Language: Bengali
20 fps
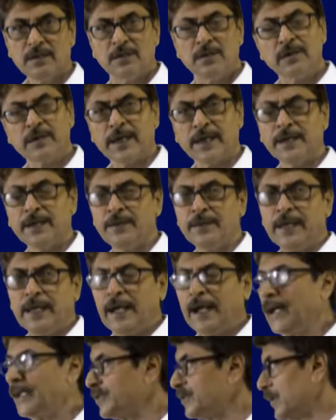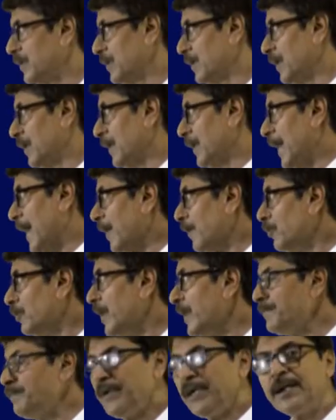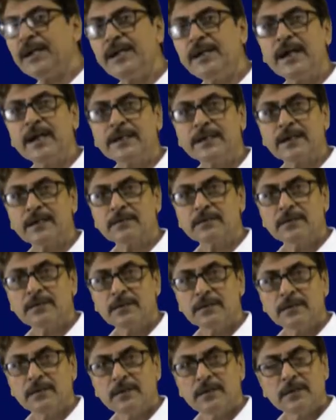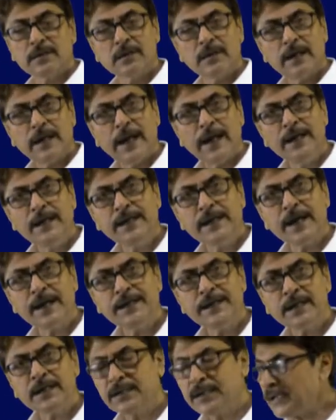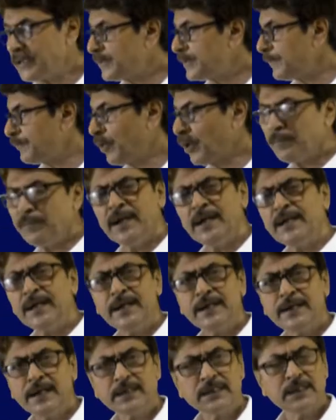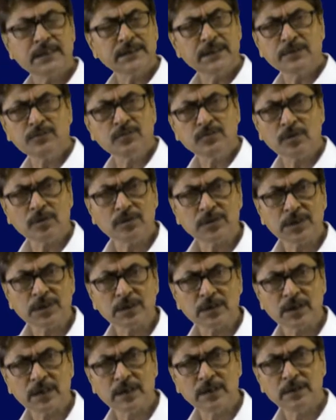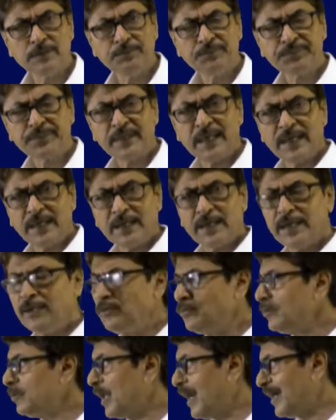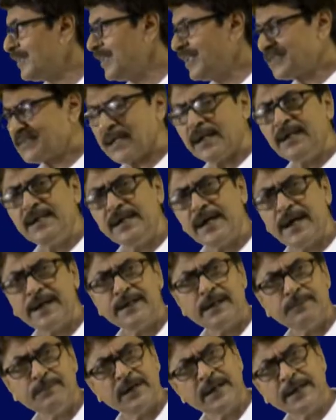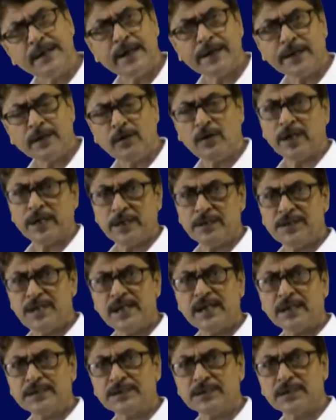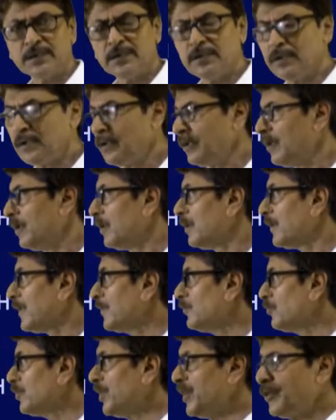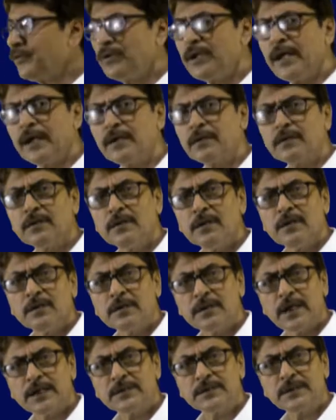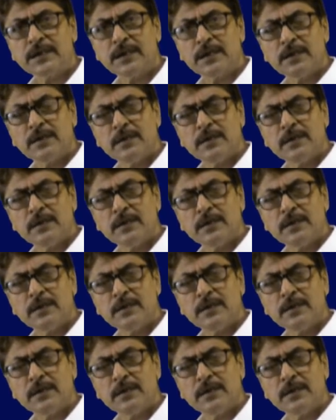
ওকে আচ্ছা এখন এই বিক্রিয়াটার অ্যালডিহাইডের ক্ষেত্রে ফর্মালডিহাইডের ক্ষেত্রে দ্রুত গতিতে হয় কিন্তু আদার্স অ্যালডিহাইডে বিক্রিয়াটা হয় ঠিক আছে কিন্তু কিটোনের ক্ষেত্রে